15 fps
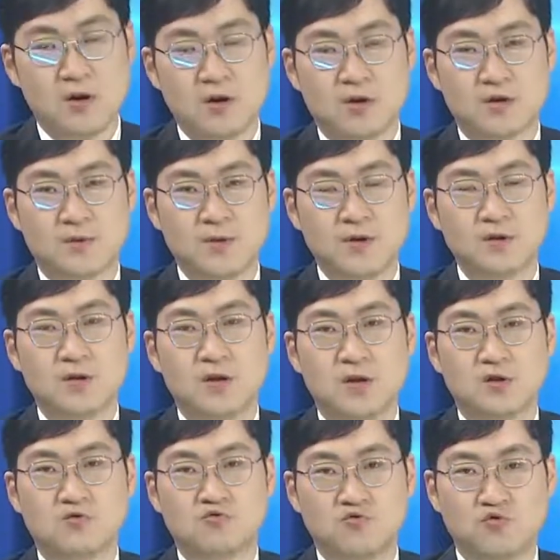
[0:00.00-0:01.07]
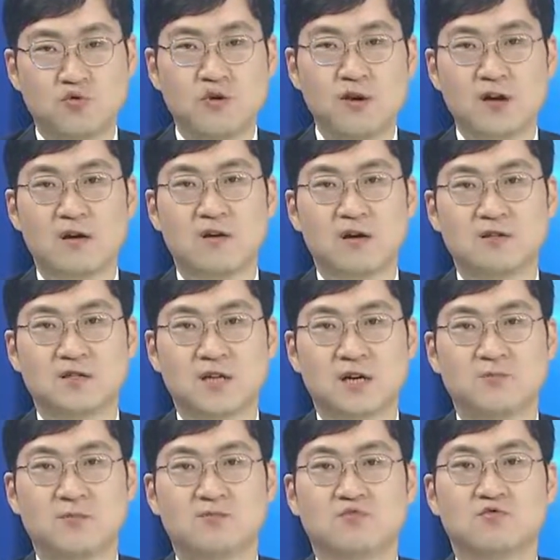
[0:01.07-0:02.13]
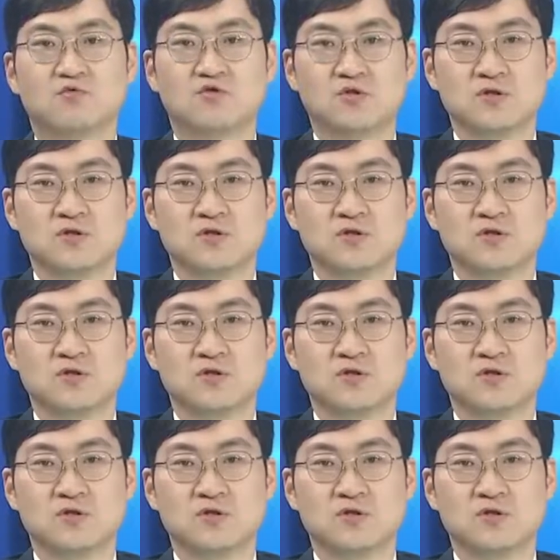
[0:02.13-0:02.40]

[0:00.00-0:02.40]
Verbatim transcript: 그러면 누구에게 과연 책임을 물을 수